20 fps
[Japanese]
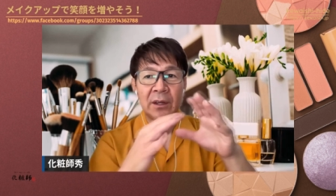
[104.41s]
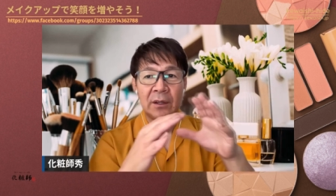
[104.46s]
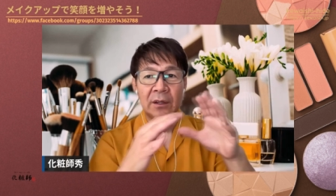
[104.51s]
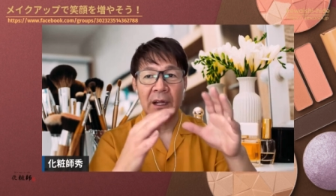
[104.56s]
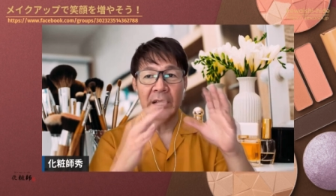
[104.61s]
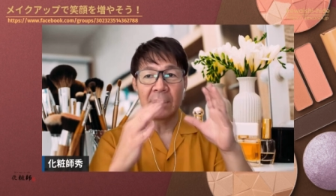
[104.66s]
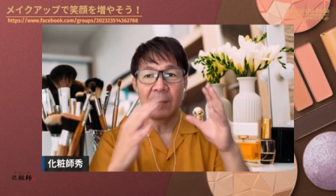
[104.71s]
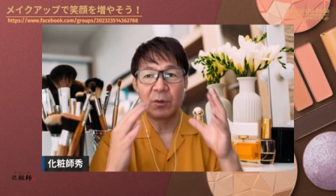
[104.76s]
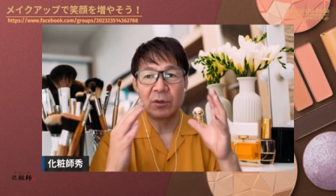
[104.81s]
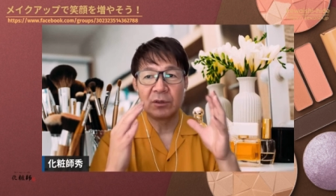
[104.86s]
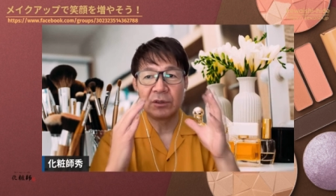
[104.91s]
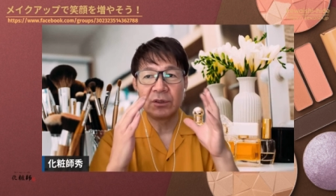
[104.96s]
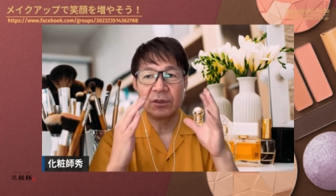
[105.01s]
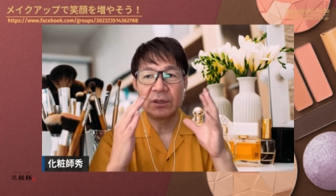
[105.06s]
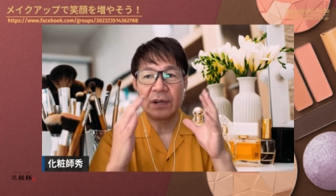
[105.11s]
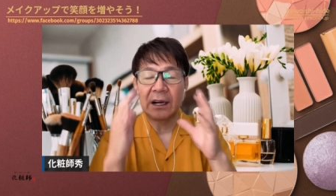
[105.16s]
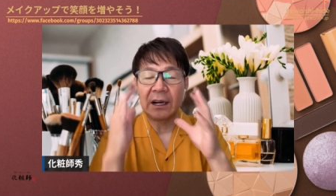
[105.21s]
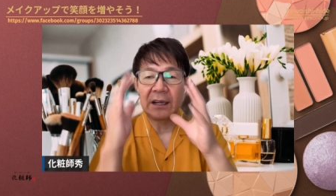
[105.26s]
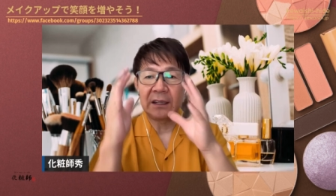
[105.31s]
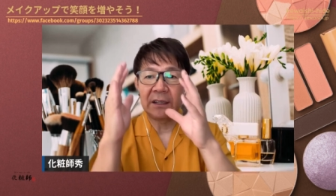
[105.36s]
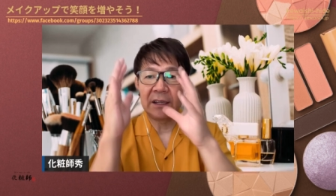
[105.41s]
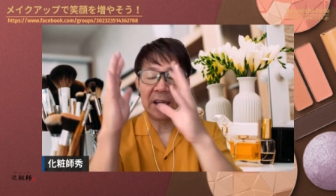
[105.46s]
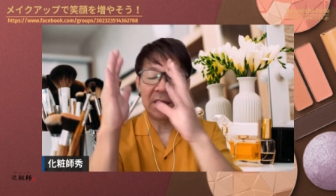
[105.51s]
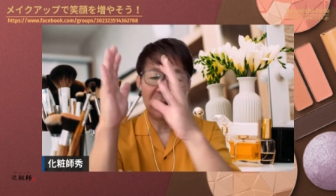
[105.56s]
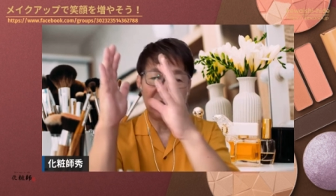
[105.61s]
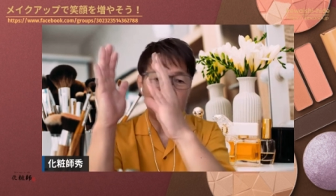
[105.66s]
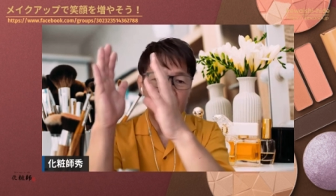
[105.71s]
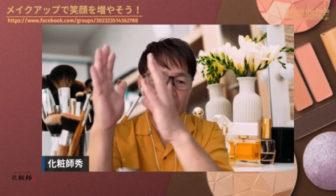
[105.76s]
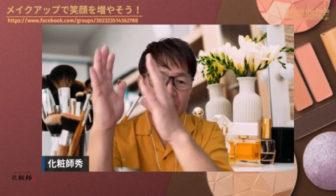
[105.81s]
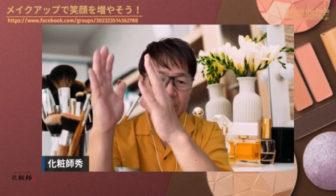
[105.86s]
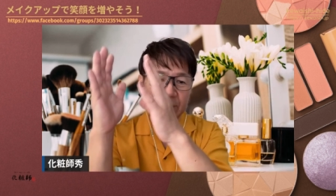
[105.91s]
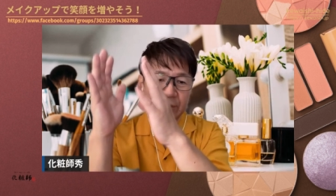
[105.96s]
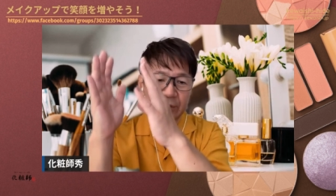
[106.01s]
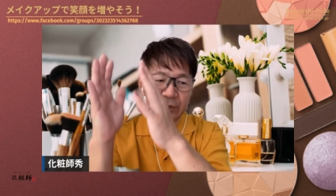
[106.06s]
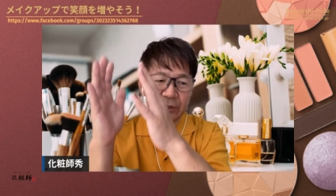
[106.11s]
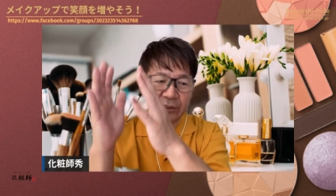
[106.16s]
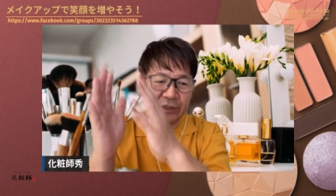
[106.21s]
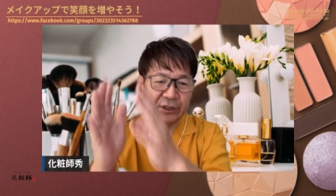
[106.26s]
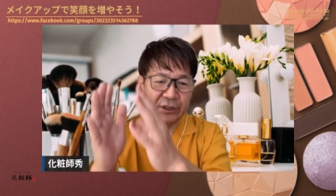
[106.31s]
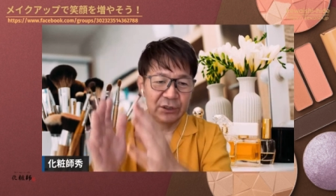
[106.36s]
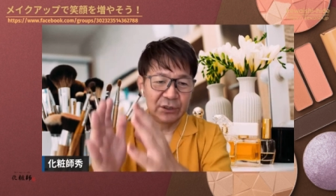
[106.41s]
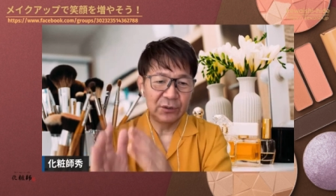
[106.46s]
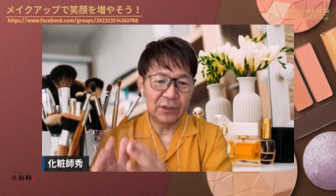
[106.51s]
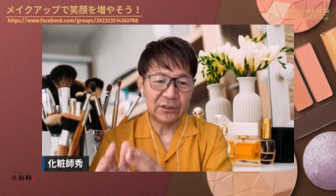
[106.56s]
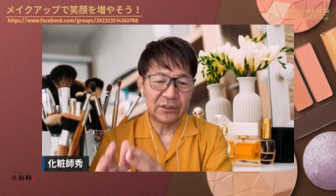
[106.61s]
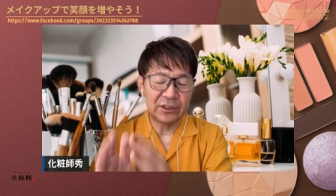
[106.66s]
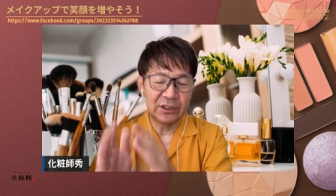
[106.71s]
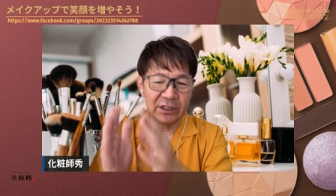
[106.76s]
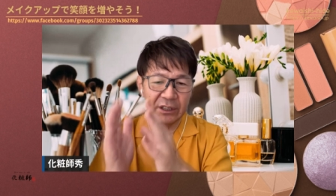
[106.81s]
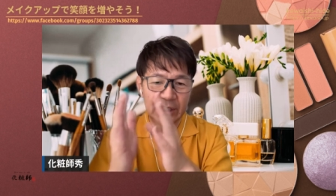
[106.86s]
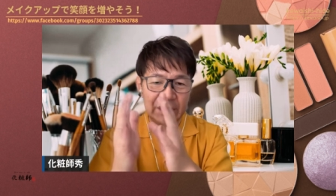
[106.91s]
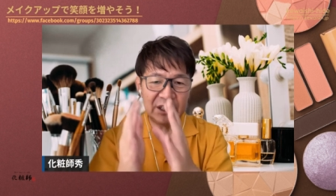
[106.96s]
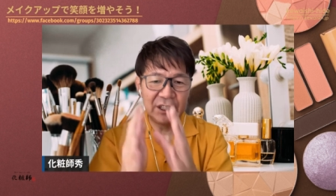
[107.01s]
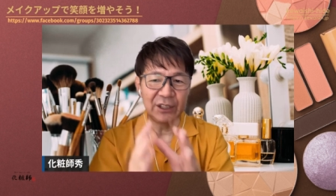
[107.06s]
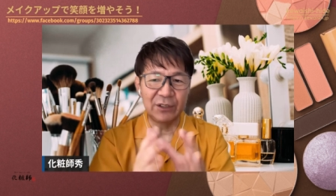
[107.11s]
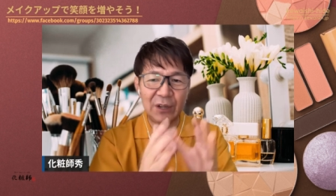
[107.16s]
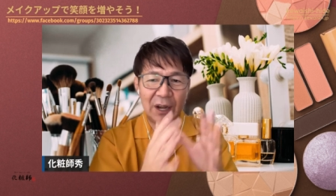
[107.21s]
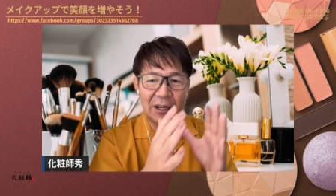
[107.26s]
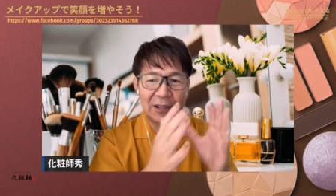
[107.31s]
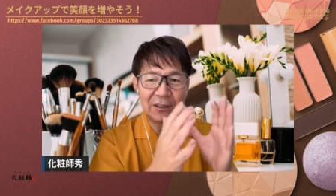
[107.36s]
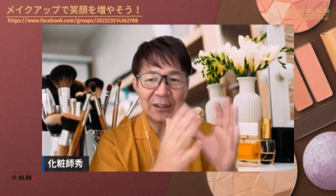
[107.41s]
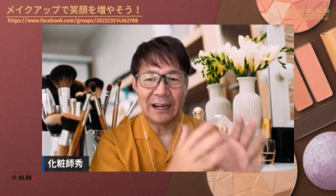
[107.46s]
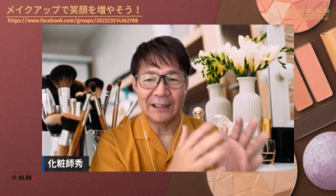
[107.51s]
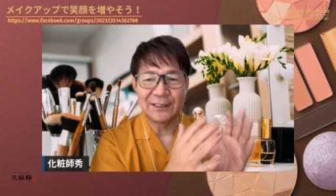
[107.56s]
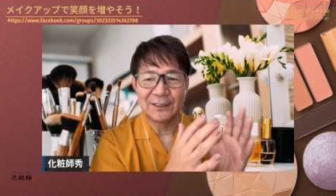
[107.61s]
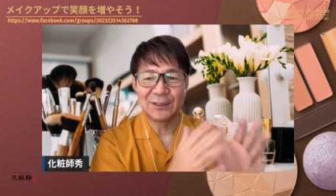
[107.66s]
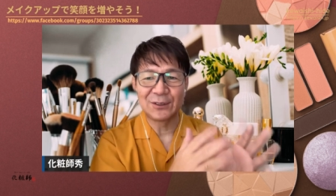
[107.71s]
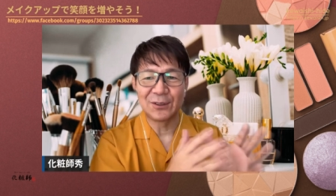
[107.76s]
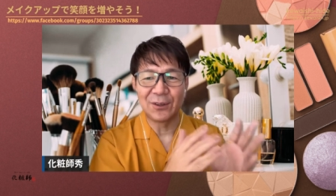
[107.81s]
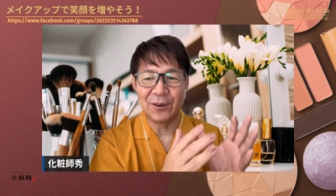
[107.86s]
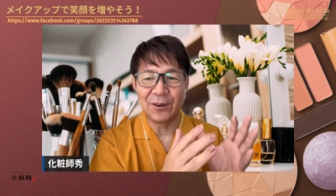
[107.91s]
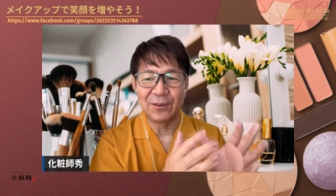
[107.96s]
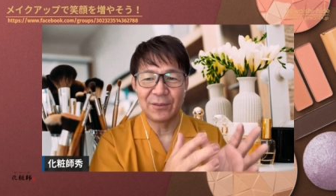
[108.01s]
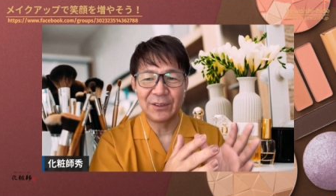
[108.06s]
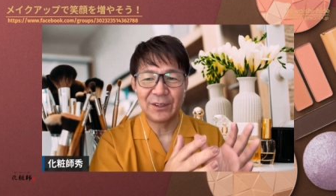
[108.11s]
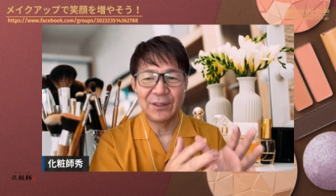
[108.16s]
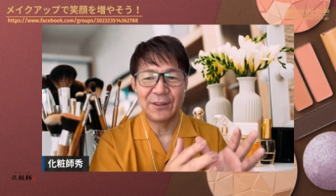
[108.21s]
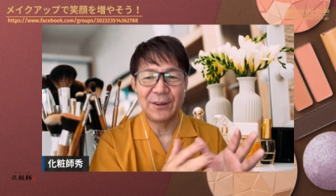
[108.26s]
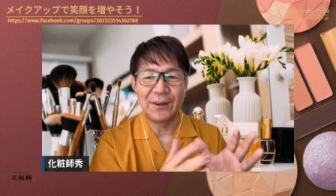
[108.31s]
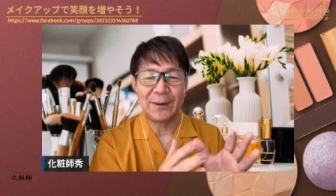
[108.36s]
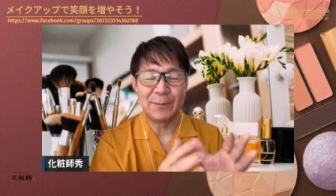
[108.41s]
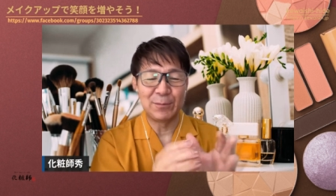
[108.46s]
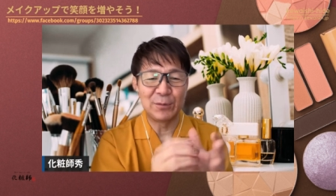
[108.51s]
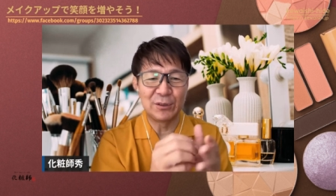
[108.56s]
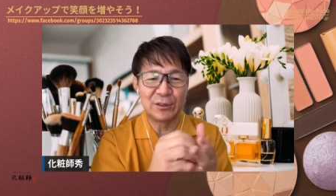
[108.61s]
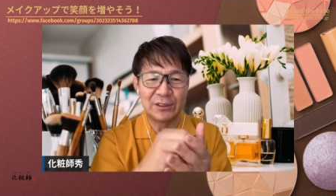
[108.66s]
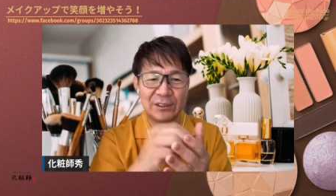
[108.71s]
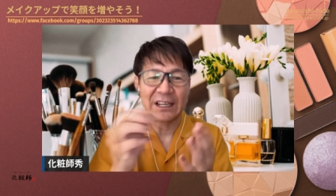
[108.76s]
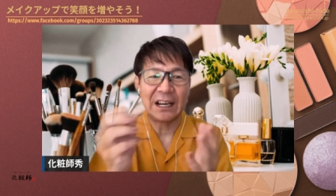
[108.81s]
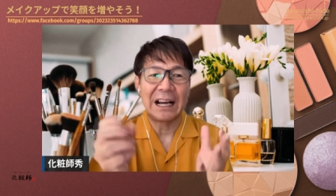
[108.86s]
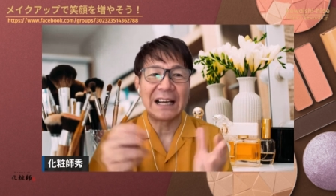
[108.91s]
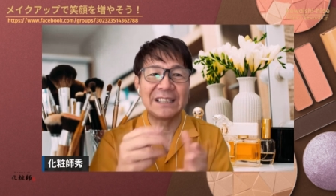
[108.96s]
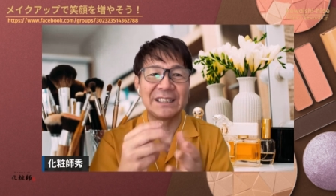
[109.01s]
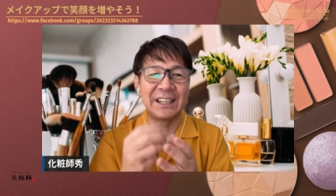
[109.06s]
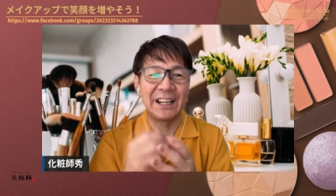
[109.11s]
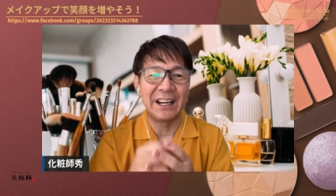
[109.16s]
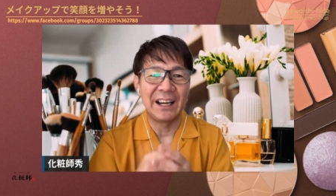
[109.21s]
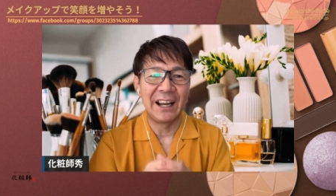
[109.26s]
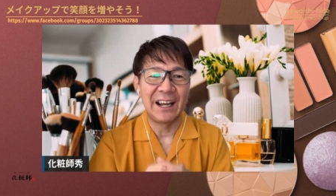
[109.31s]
なんか僕の中での軸のきちっとあるアーティストっていうのは僕探してね、